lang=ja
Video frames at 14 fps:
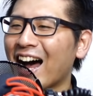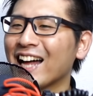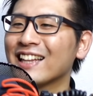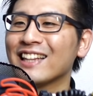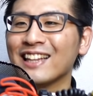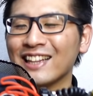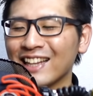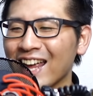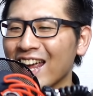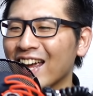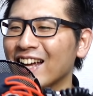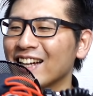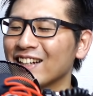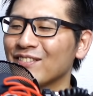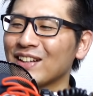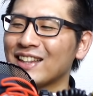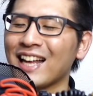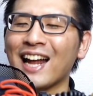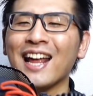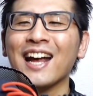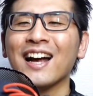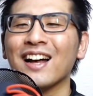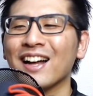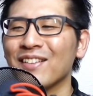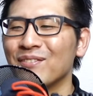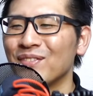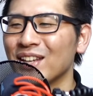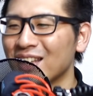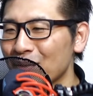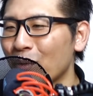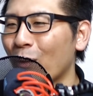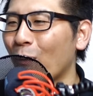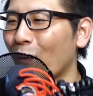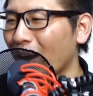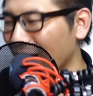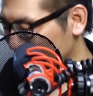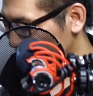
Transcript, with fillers: あって、まあ、誰が見てもわか